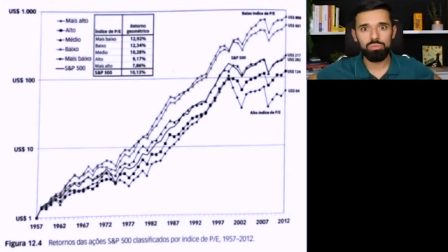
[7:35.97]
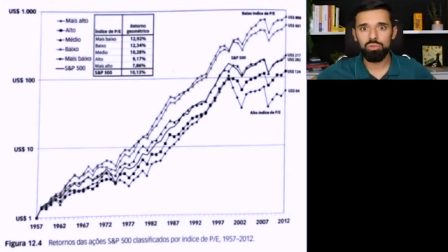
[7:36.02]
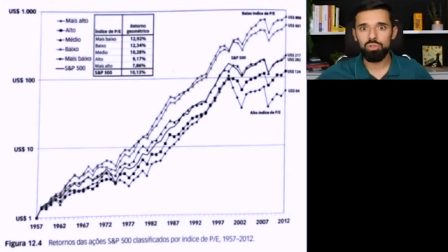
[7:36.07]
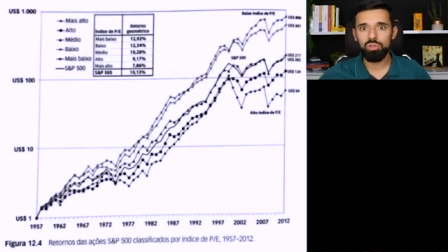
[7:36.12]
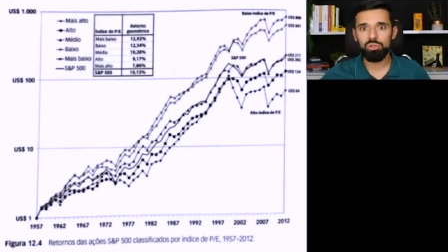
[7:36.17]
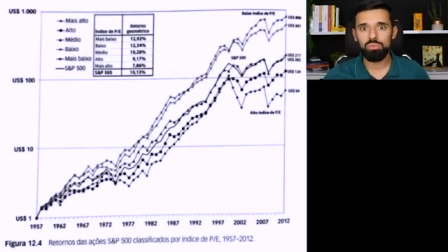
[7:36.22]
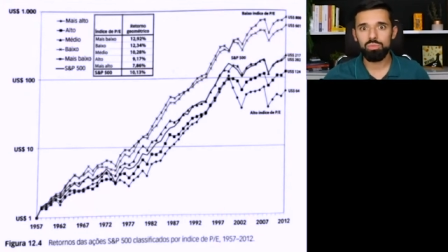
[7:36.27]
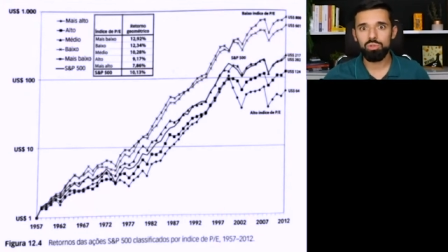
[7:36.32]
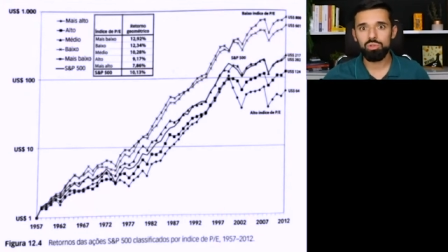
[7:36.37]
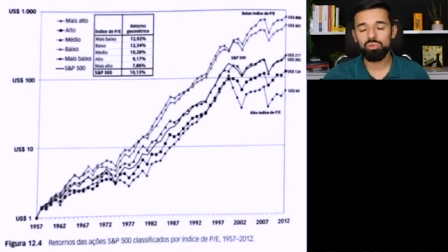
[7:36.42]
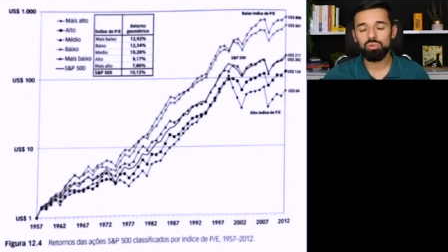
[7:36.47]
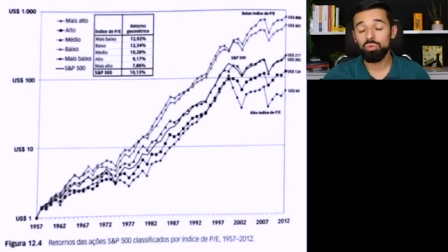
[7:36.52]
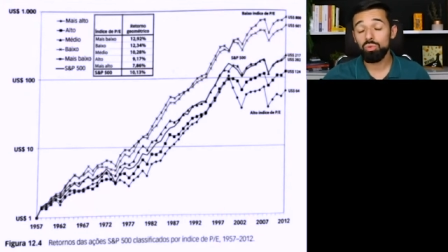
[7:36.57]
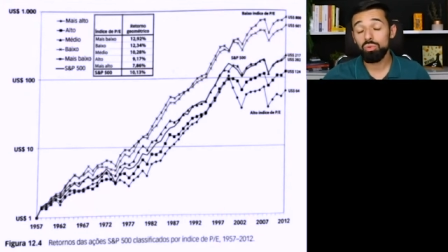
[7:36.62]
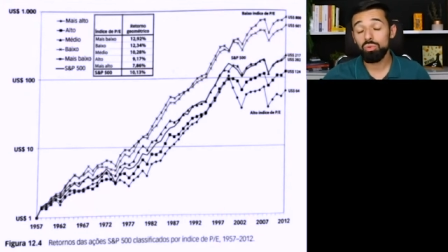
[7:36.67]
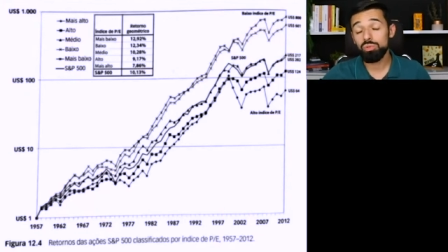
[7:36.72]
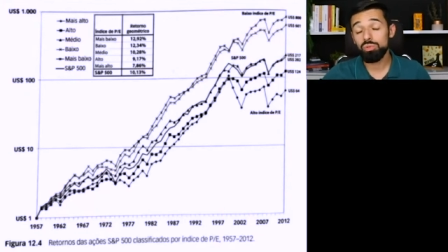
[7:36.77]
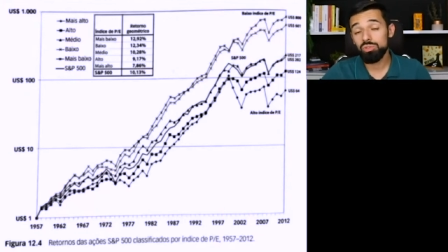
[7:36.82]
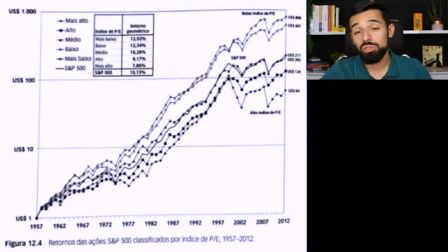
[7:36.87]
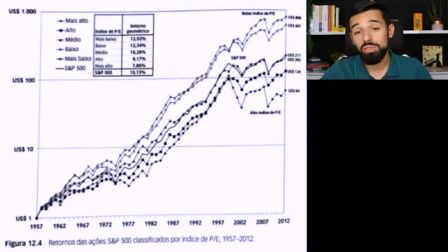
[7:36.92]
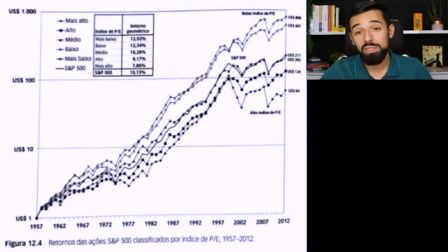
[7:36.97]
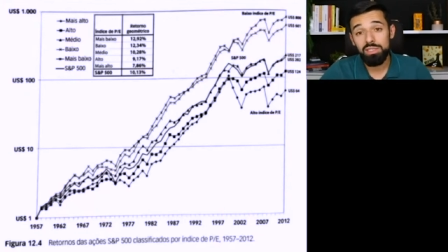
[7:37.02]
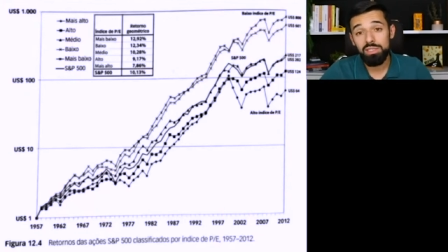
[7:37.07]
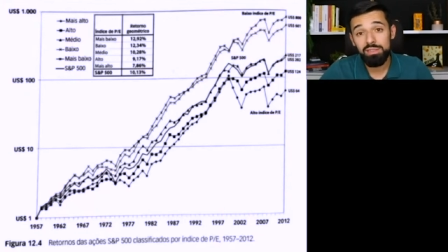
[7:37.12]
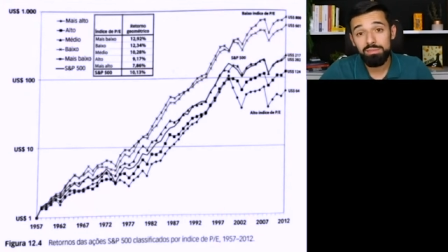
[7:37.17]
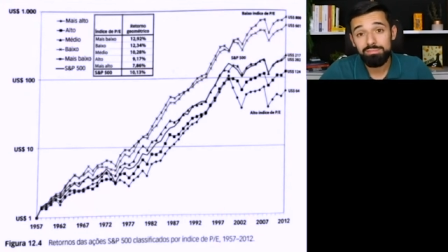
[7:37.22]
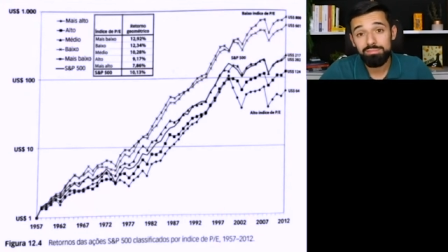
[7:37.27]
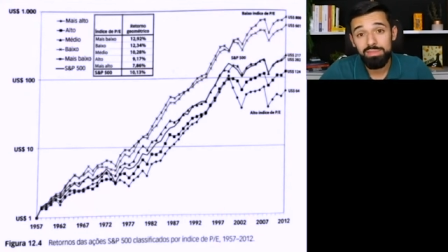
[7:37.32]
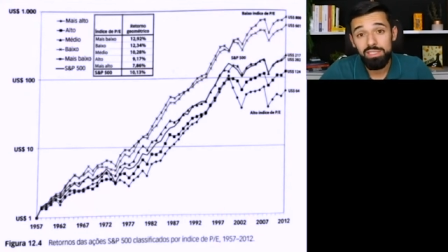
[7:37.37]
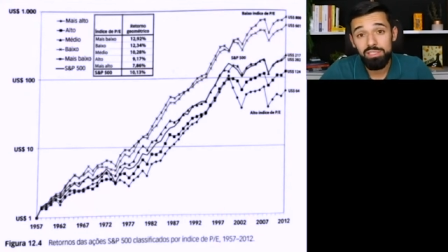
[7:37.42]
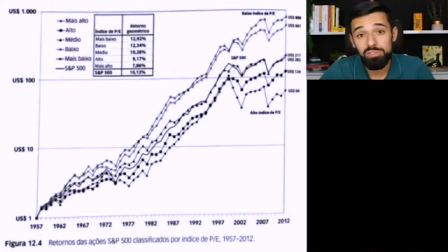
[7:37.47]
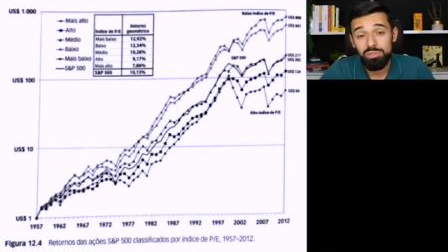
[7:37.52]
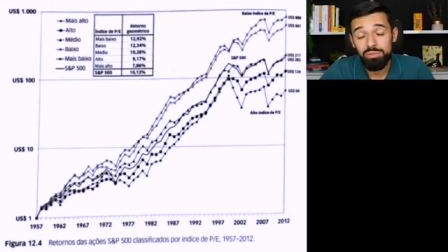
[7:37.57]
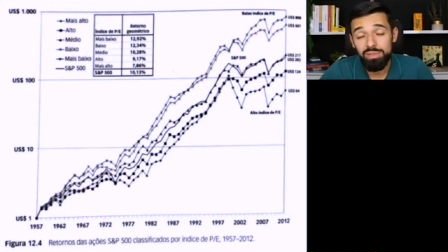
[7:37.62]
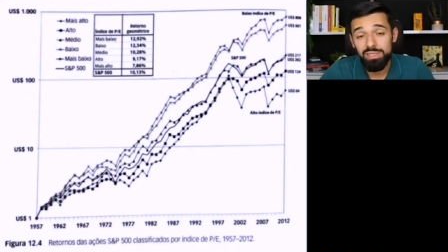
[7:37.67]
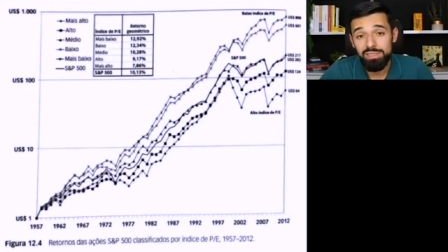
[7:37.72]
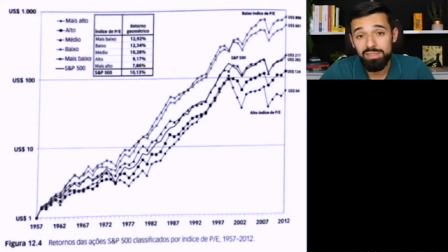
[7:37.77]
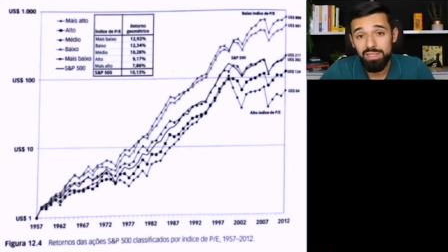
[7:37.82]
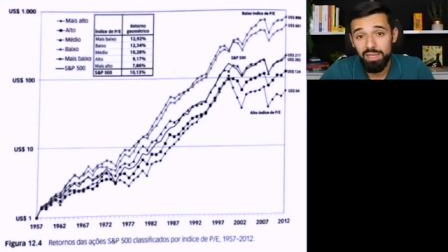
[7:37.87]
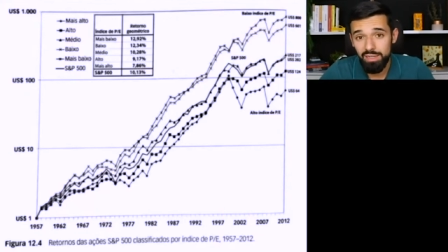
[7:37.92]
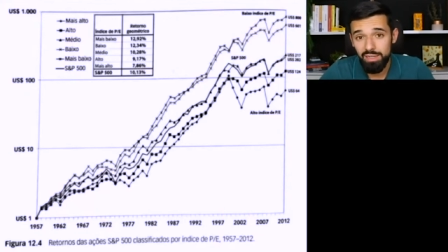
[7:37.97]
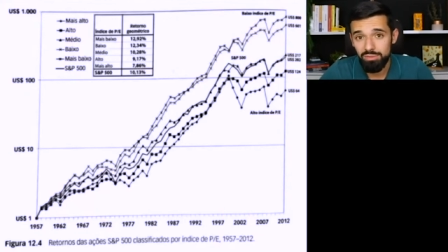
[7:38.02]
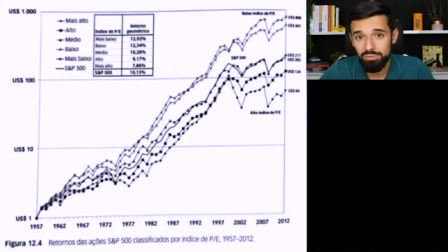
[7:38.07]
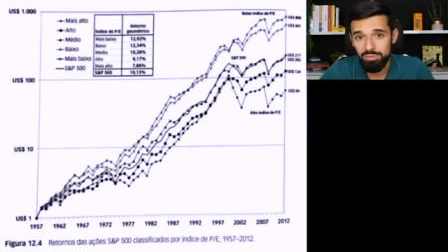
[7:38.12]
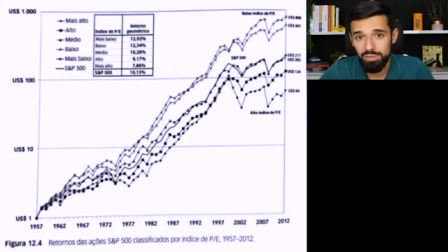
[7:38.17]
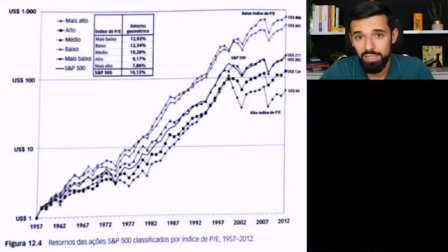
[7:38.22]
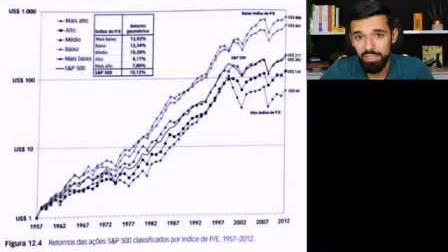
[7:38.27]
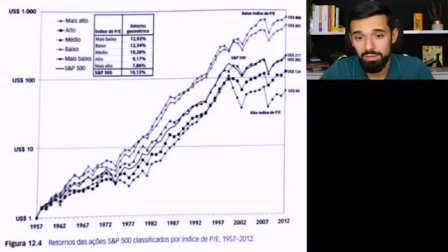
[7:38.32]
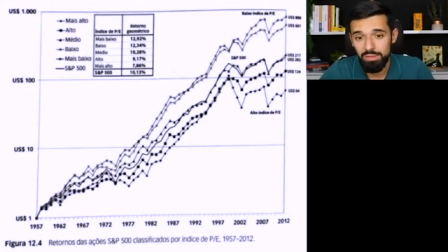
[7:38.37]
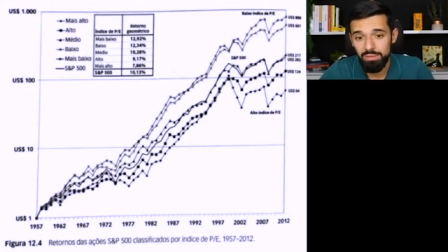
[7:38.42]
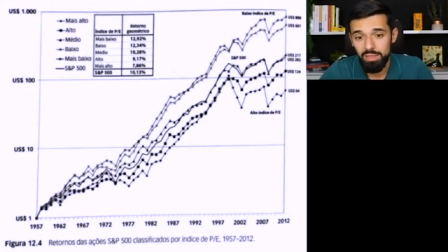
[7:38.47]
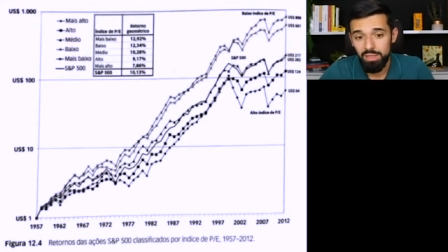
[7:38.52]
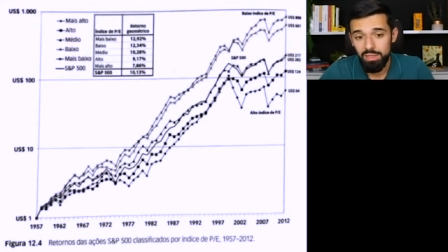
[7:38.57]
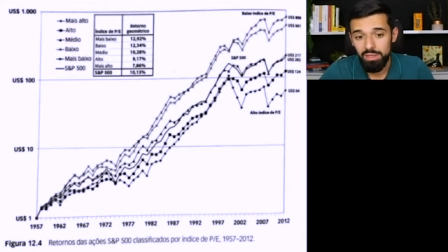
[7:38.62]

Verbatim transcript: muito, muito lucro, só que isso não é certo, né?